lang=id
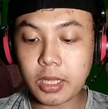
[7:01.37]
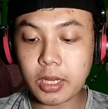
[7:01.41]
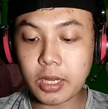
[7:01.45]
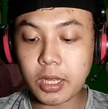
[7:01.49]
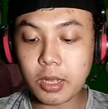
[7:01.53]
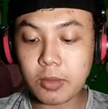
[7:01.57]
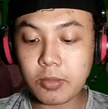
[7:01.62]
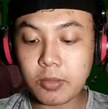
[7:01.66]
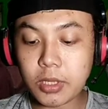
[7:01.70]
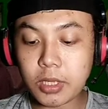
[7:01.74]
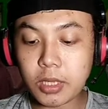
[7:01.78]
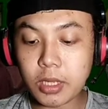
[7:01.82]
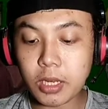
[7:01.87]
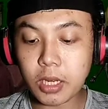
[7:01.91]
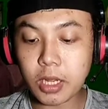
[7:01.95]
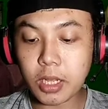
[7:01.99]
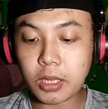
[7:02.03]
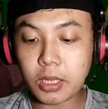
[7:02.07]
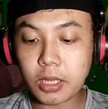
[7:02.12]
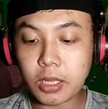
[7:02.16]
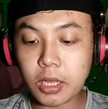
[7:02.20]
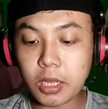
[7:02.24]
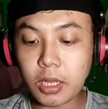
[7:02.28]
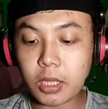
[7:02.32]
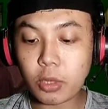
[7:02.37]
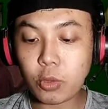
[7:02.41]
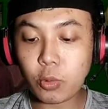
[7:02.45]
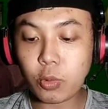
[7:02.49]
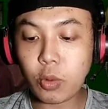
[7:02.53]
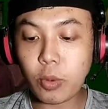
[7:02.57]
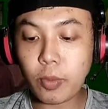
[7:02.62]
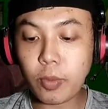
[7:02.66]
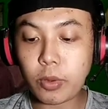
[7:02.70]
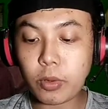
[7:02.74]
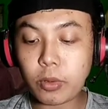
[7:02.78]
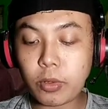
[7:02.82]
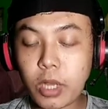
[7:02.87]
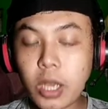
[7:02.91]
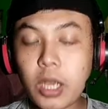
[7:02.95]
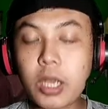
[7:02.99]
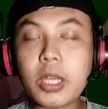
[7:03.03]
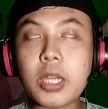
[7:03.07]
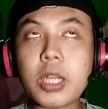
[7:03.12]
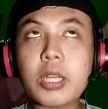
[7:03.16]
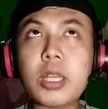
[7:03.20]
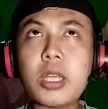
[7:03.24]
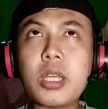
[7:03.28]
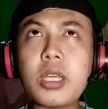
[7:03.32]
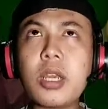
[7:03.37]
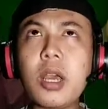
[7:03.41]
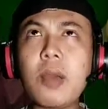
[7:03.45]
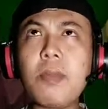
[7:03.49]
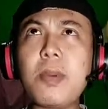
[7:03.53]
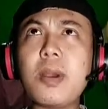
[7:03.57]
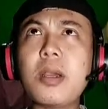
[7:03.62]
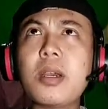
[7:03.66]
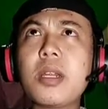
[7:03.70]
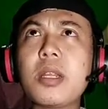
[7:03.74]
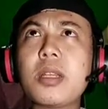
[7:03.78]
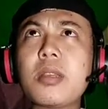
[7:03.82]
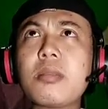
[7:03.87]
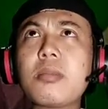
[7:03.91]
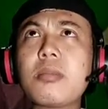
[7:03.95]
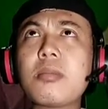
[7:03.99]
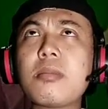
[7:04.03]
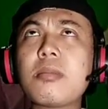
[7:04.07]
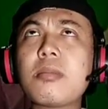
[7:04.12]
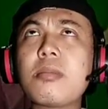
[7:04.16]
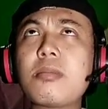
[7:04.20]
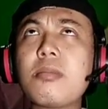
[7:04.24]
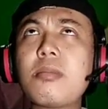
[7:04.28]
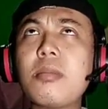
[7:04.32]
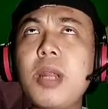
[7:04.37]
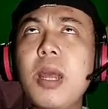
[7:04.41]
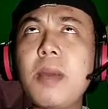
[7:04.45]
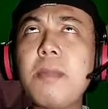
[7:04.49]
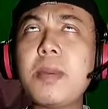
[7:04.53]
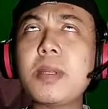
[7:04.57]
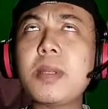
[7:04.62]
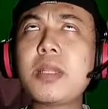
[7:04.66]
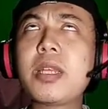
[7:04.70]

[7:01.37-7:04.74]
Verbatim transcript: Tadi kalian bisa lihat ya, itu gue baru eh grade 3 apa grade berapa?